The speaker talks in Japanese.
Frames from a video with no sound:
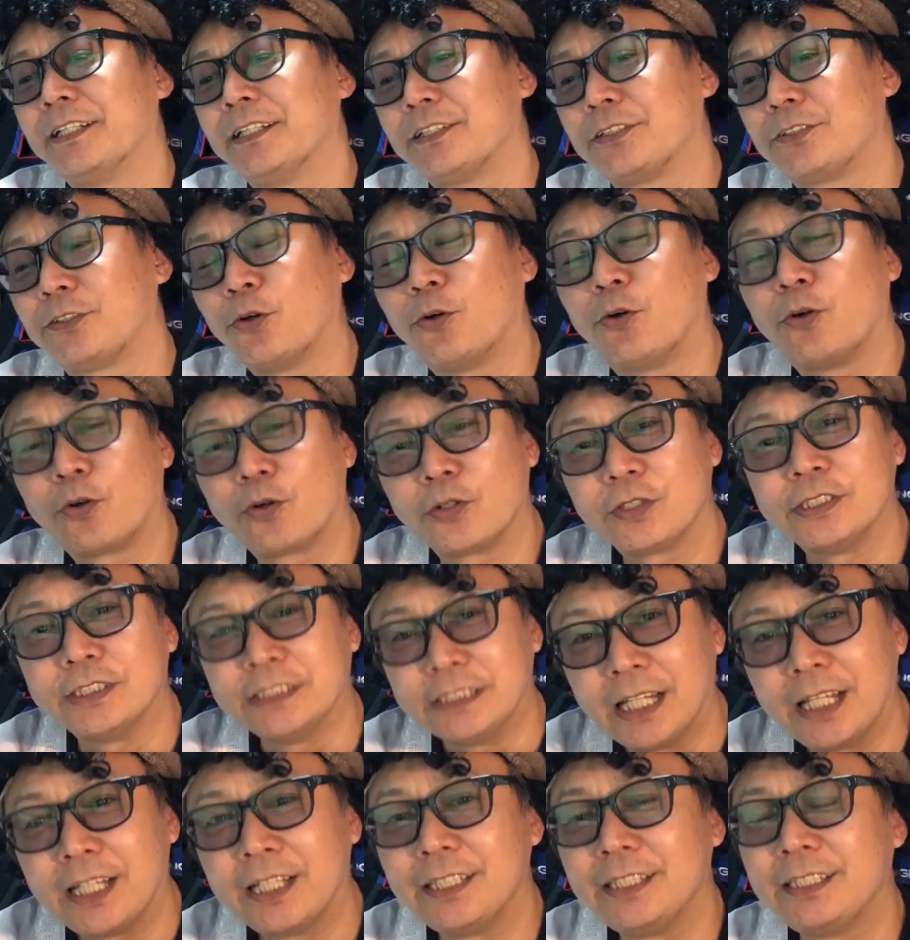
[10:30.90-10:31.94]
ところに
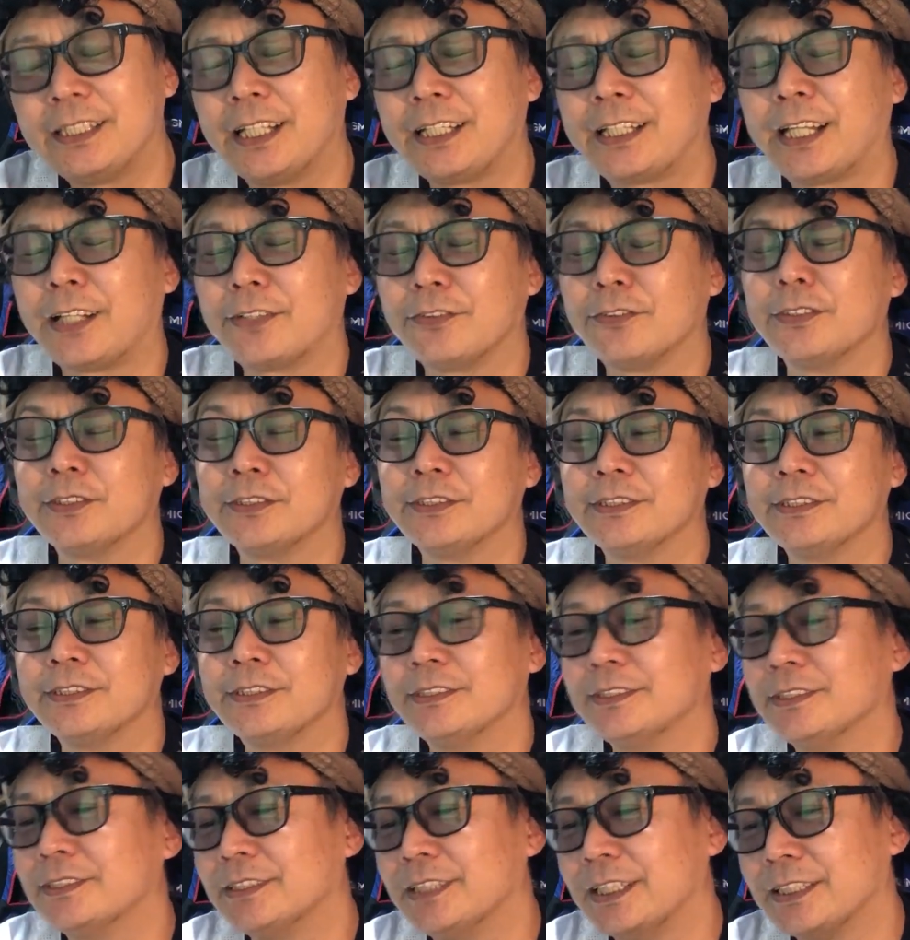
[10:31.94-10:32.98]
ねいてたの
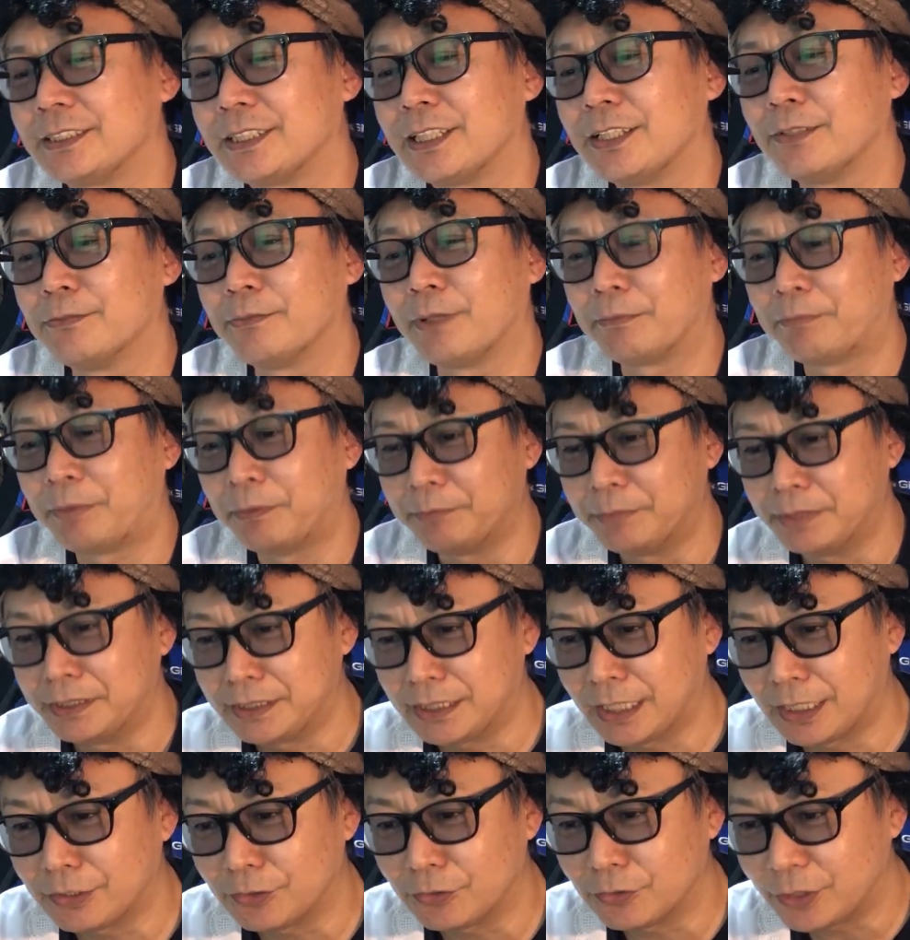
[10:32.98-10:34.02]
んですけどもやっぱみん
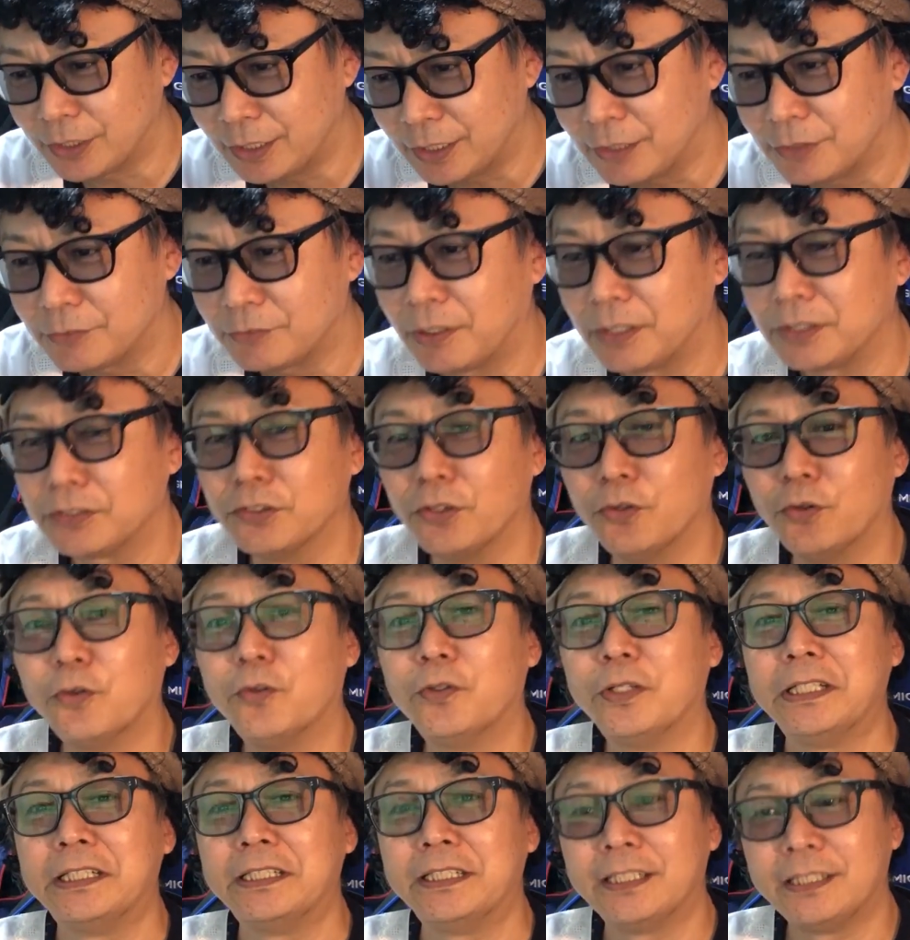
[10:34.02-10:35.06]
なのねファンの
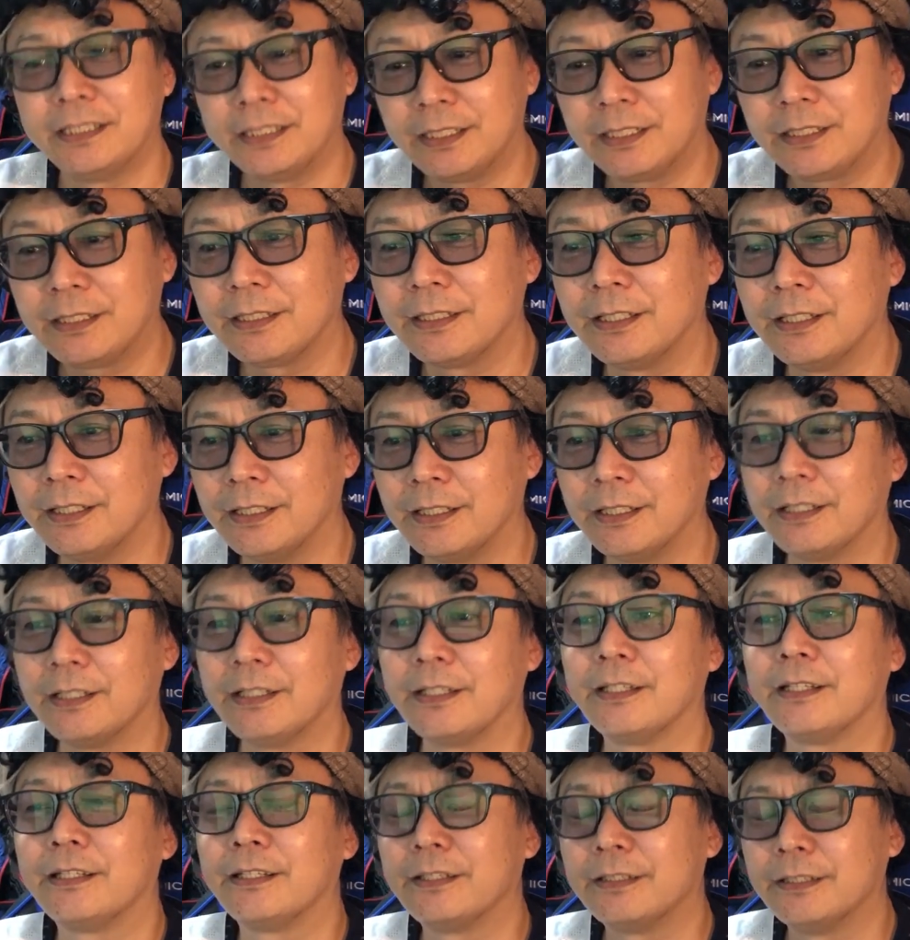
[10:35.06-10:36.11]
応援でね、
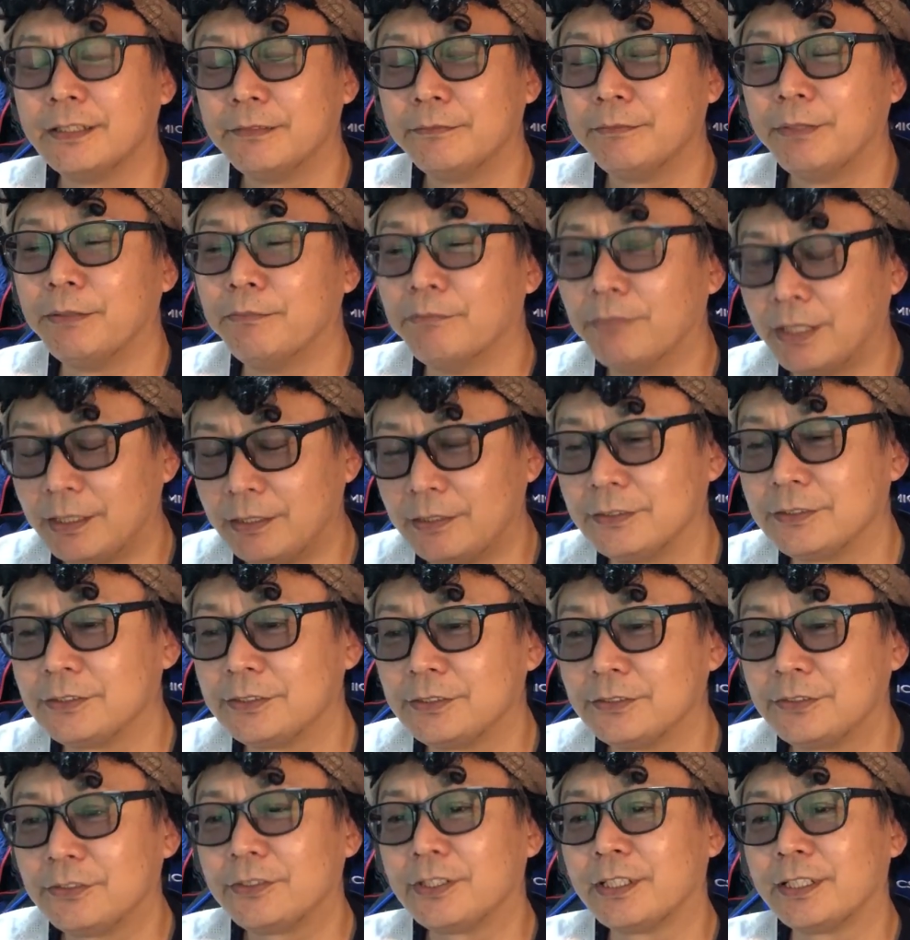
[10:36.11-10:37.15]
えー、メンバー入りす
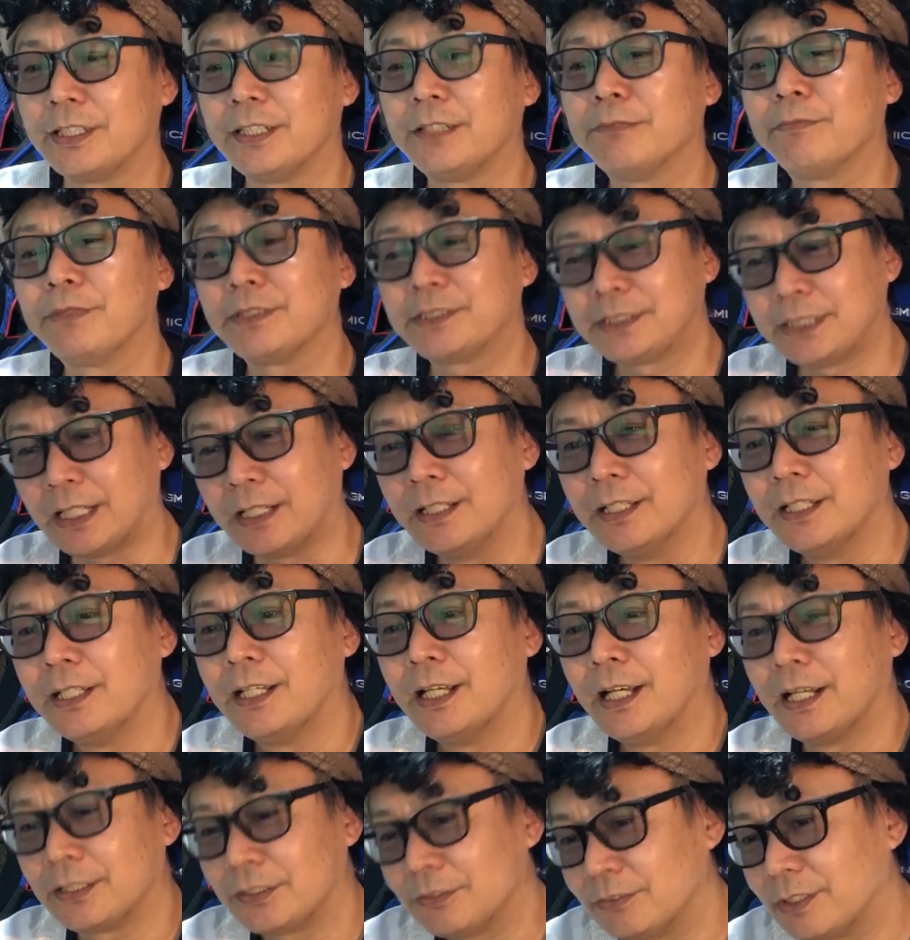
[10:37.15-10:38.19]
ることができました
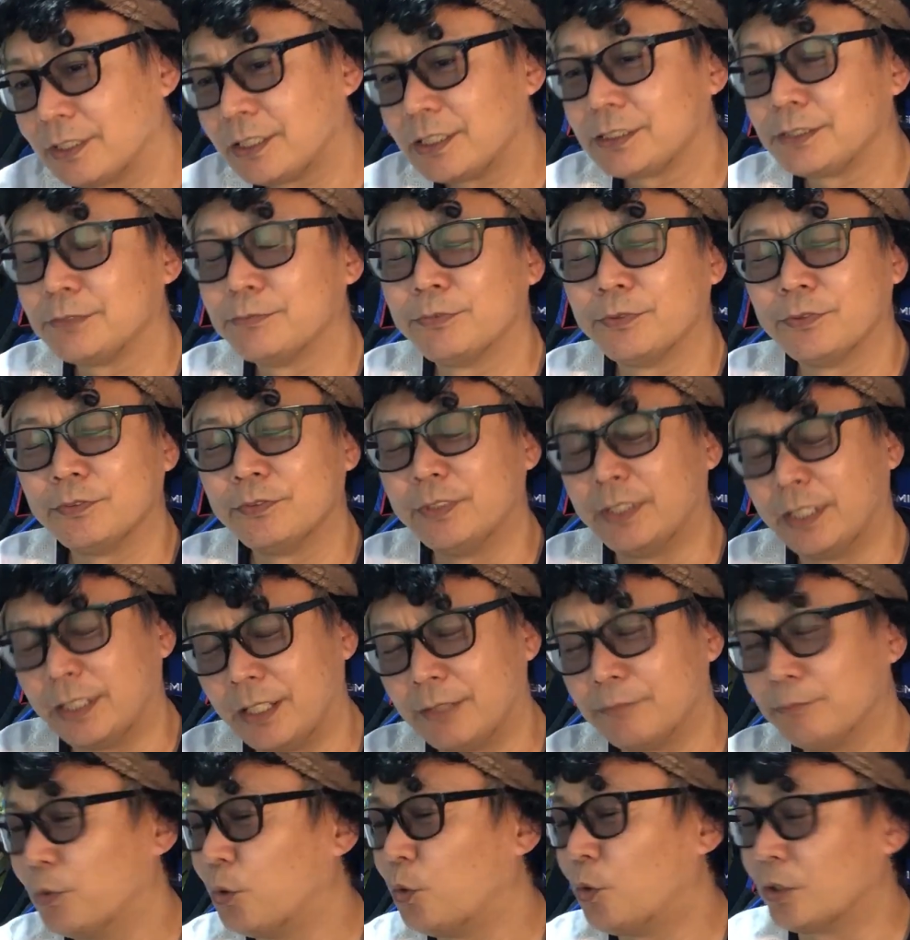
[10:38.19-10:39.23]
あとは私もね
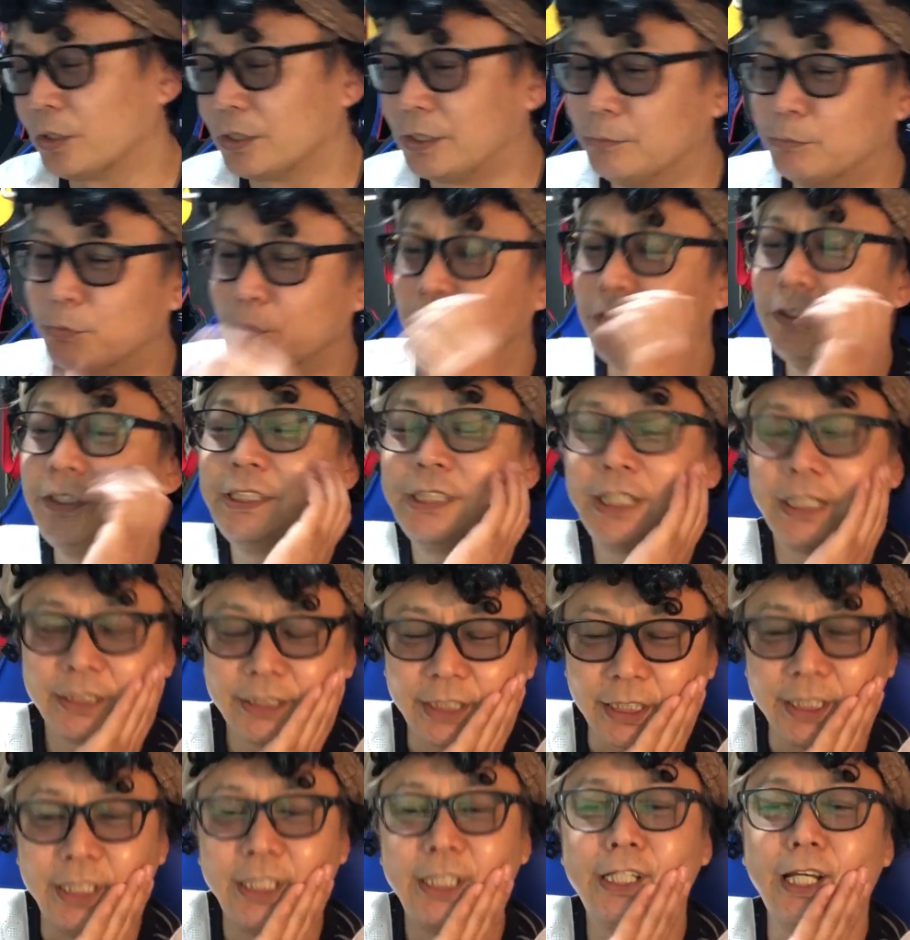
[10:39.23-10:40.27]
もうこれでも言い出し
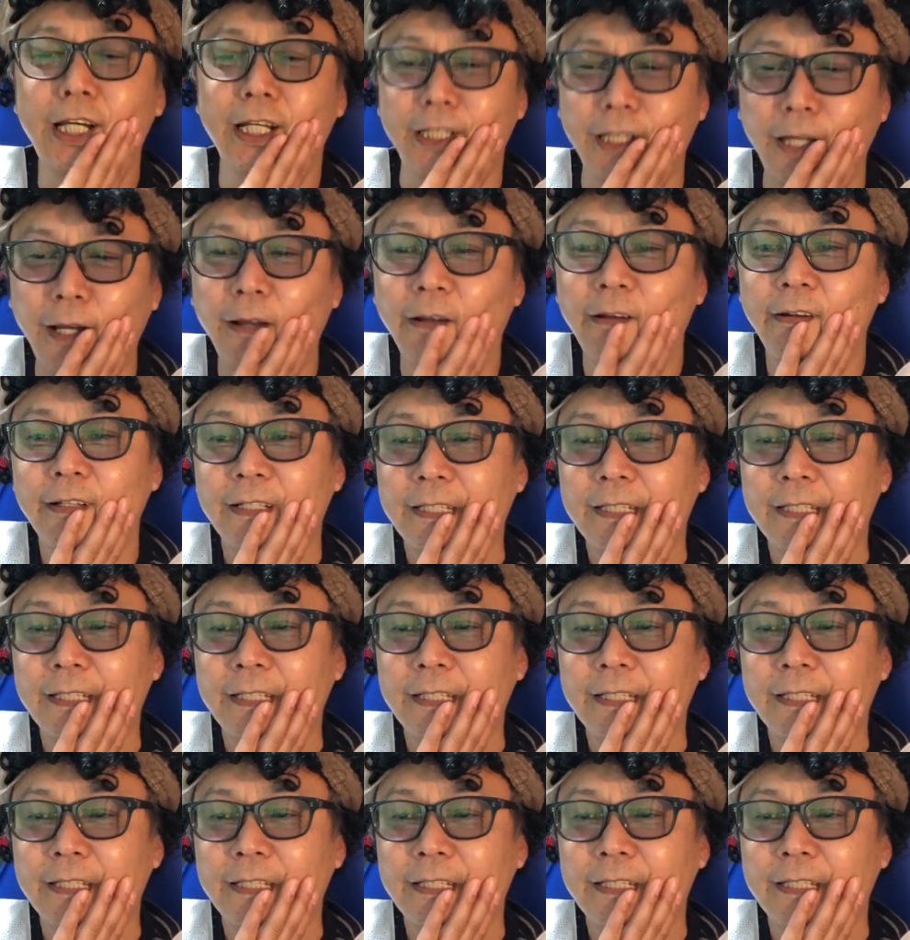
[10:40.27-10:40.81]
たきりないな